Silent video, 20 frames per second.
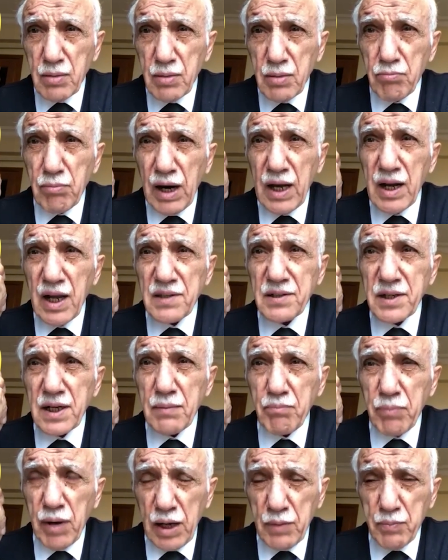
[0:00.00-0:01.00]

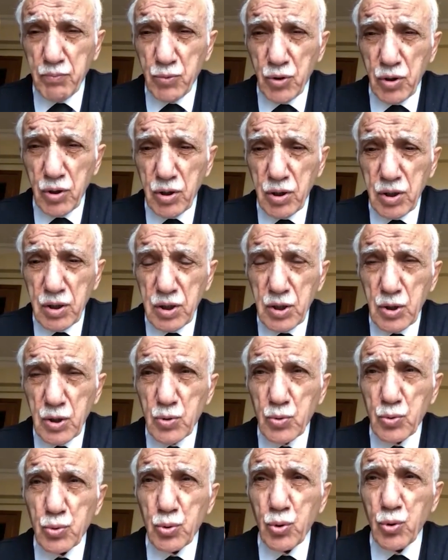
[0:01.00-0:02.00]
Manasına bakmıyor.
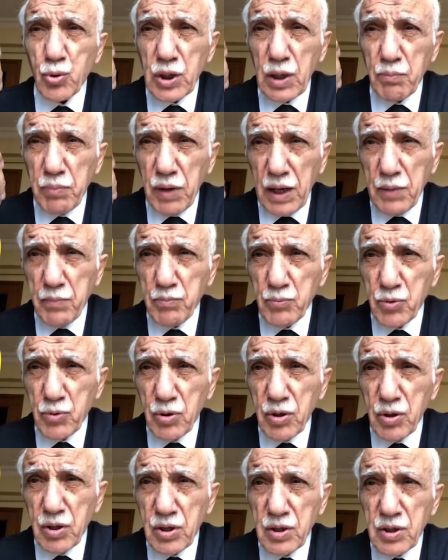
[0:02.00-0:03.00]
Ruhuna
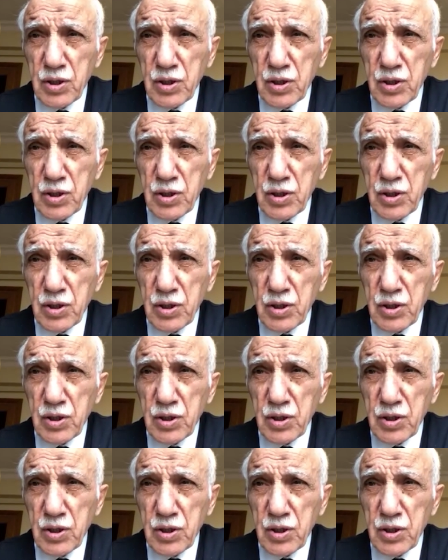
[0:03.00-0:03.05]
bakmıyor.